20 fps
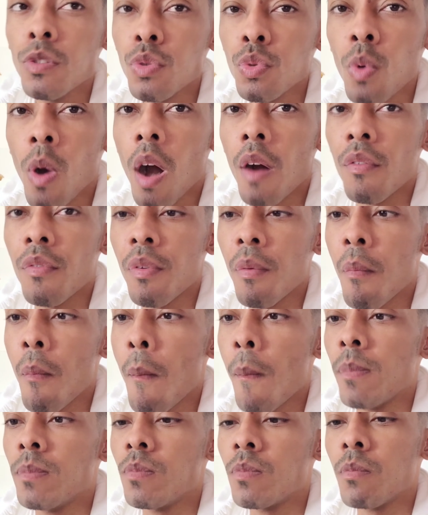suave,
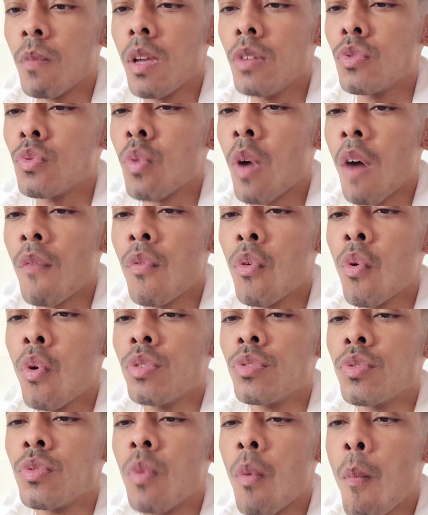bem suave o
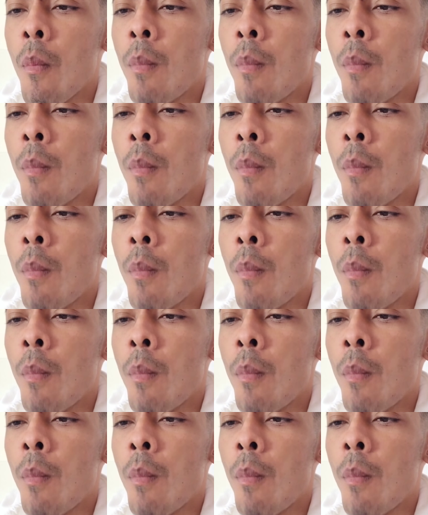gosto.